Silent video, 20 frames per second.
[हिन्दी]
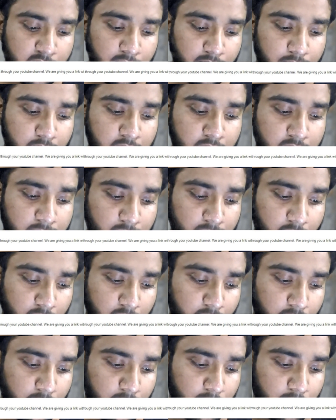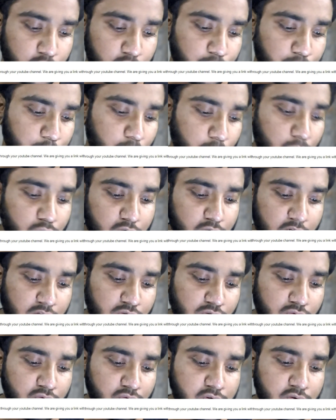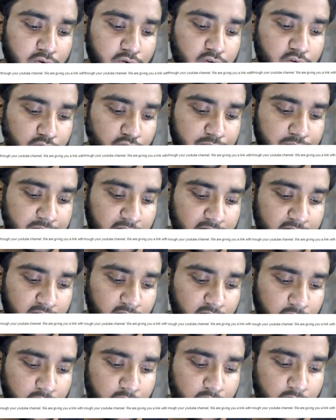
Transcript: वी वांट टू प्रमोट इट थ्रू योर यूट्यूब चैनल